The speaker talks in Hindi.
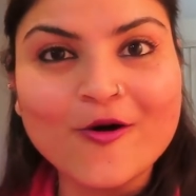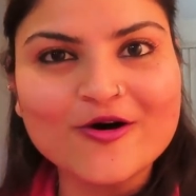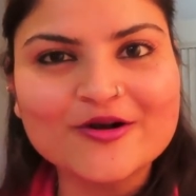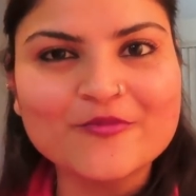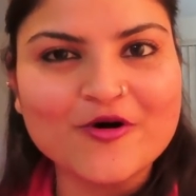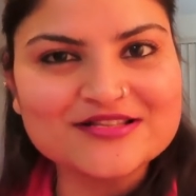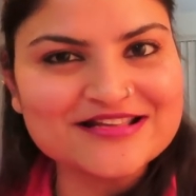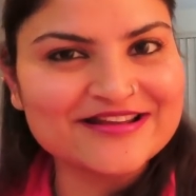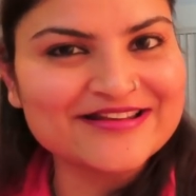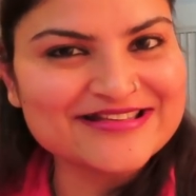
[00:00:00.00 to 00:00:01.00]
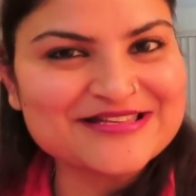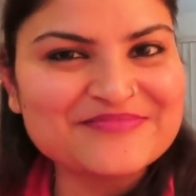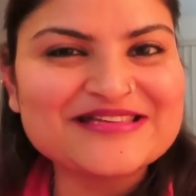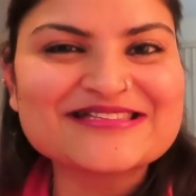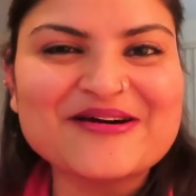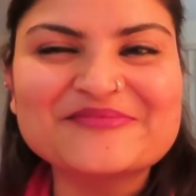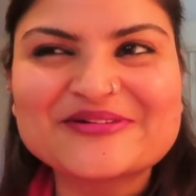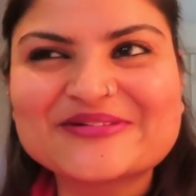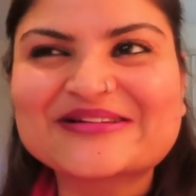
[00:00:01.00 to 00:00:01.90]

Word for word: और बहुत सारी रेसिपीज़ आप लोगों